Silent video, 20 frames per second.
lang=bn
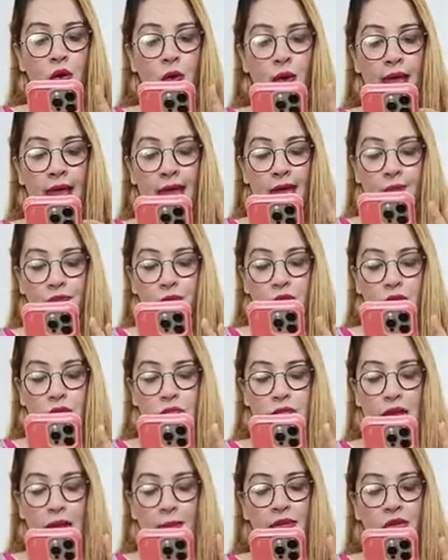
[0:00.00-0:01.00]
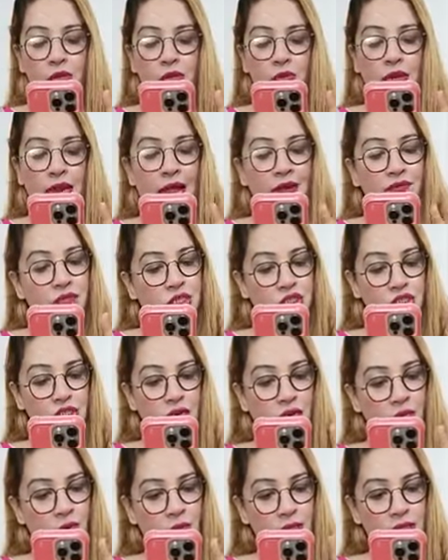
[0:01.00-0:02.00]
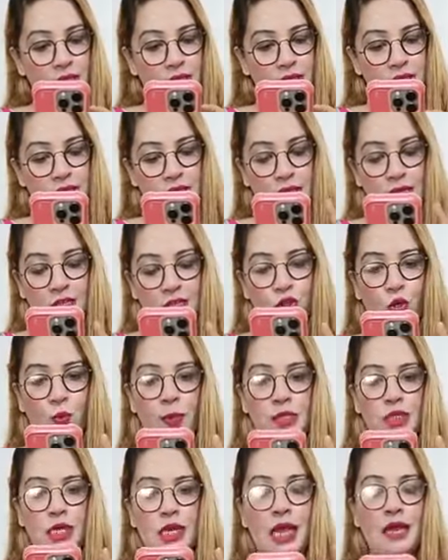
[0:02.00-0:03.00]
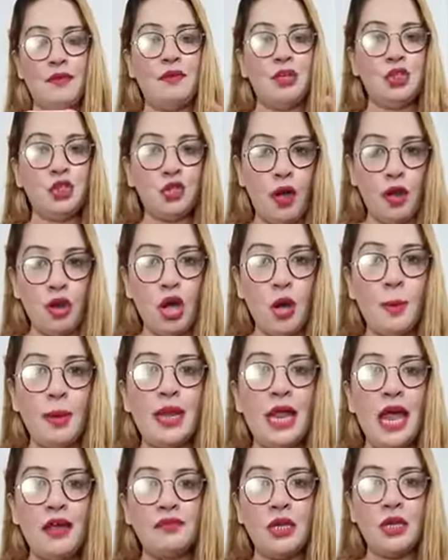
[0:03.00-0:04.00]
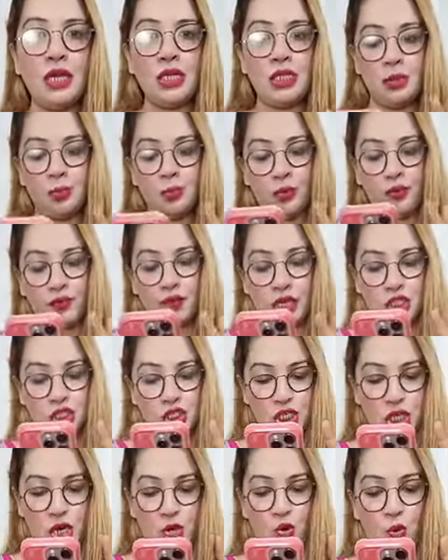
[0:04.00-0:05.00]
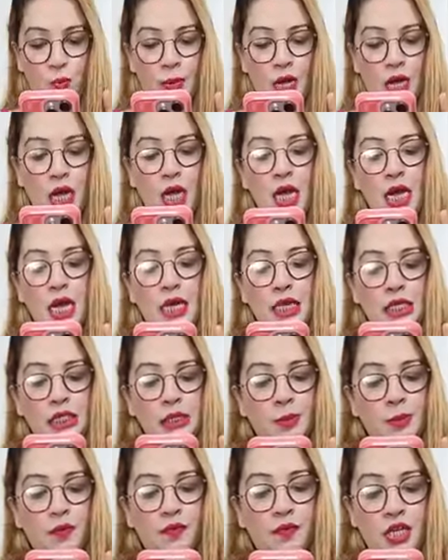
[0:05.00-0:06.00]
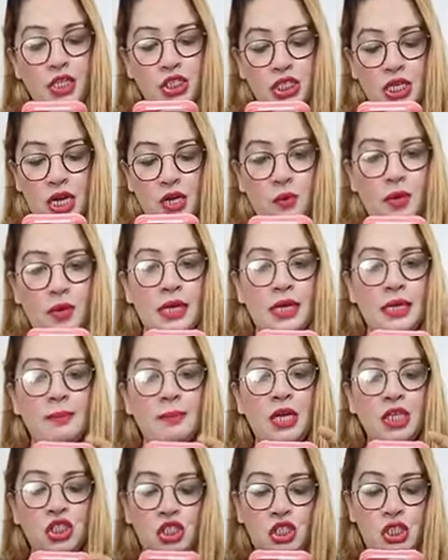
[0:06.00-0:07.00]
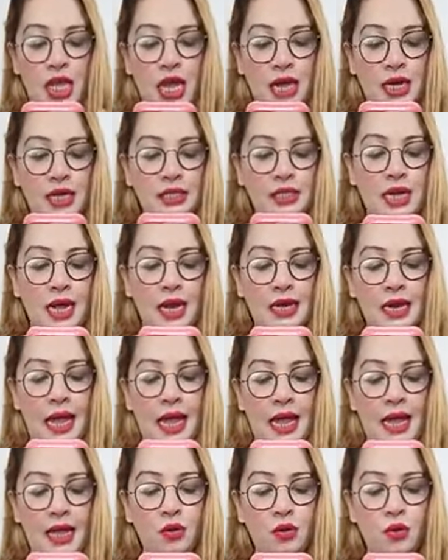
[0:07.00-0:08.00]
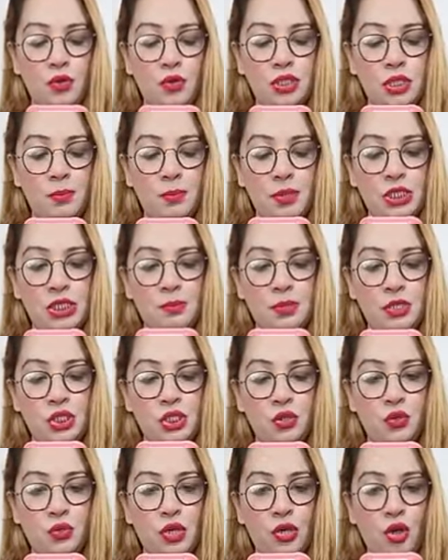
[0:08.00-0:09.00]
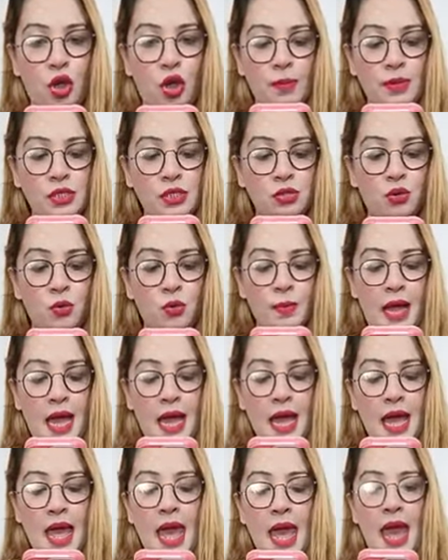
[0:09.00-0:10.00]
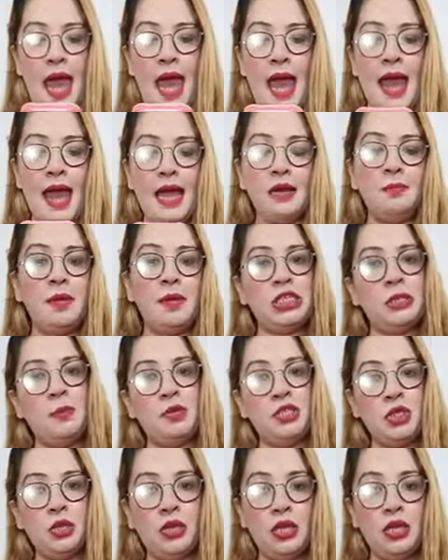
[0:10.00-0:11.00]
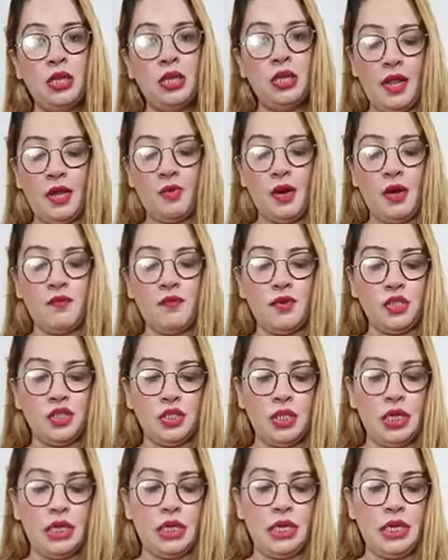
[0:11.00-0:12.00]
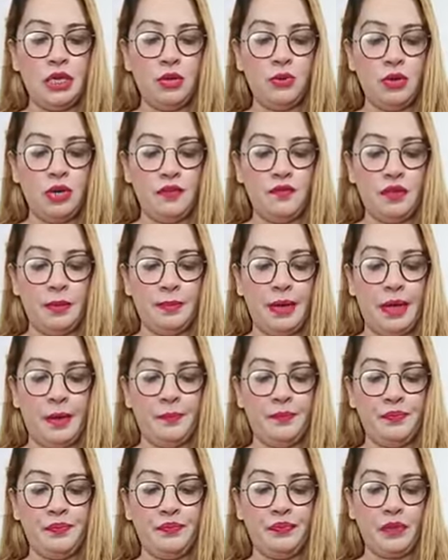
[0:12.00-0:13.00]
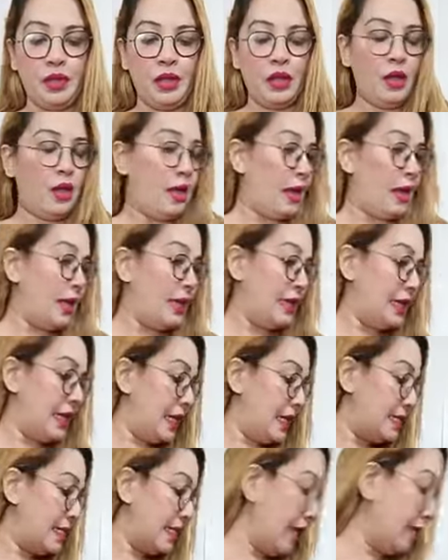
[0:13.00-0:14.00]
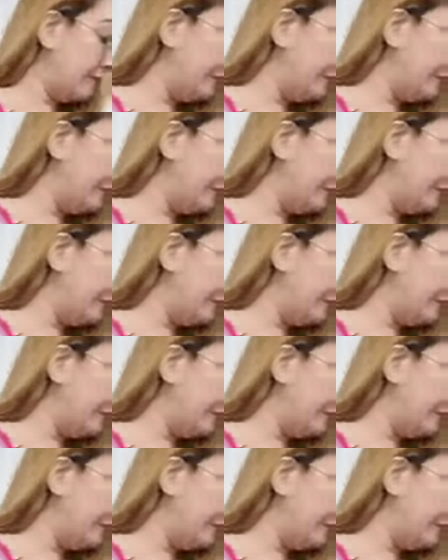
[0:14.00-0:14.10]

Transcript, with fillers: ওকে আমি কিন্তু লাইভটা শেয়ার করে দিচ্ছি তোমরা যারা লাইভে জয়েন হবা লাইভটা নিজের প্রোফাইলে শেয়ার করবা নিজের প্রোফাইলে শেয়ার করে লিখবা শেয়ার ডান অ্যান্ড হচ্ছে বেশি বেশি করে কমেন্টস করবা অ্যান্ড বেশি বেশি করে লাভ লাইক ওয়ার্ক ভার্সনে ক্লিক করে ফেলবা কমেন্টস করবা ঠিক আছে